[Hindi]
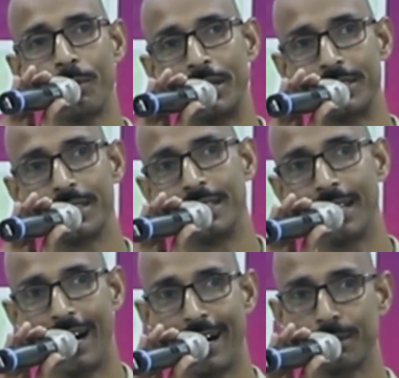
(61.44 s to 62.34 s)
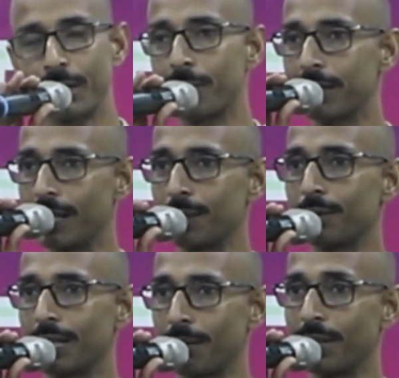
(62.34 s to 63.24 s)
हमें बेची है ये आत्मनिर्भरता की
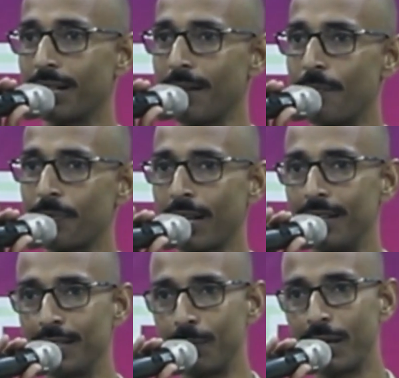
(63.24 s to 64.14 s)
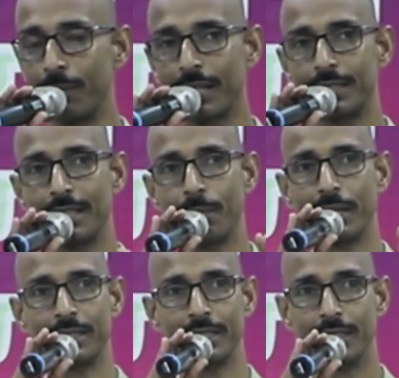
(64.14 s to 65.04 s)
जो टर्म है ना ये भी हमें किसी ने
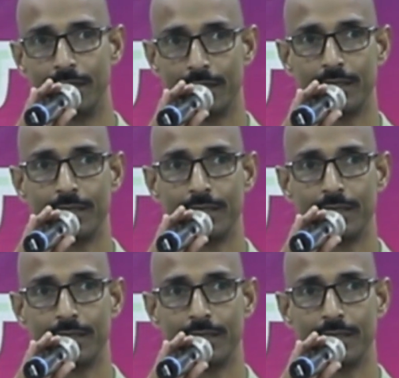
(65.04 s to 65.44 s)
बेची है